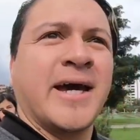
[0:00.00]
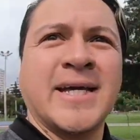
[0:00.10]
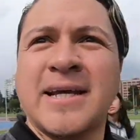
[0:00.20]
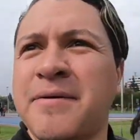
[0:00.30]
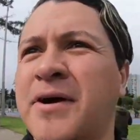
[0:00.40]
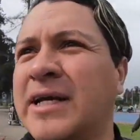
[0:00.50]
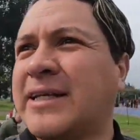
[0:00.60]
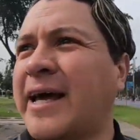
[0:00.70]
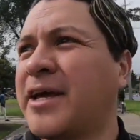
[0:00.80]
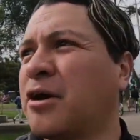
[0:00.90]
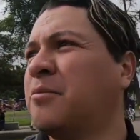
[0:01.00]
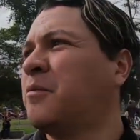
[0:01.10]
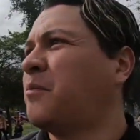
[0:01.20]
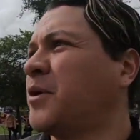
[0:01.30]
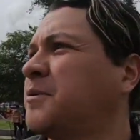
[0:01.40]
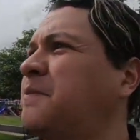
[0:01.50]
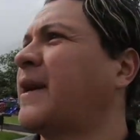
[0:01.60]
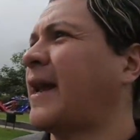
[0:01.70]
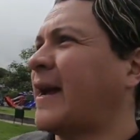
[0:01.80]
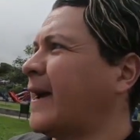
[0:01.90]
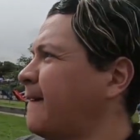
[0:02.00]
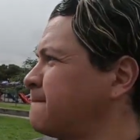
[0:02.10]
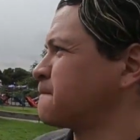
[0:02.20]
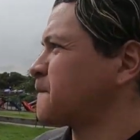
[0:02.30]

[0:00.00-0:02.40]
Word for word: Ese avión está ahí como pues para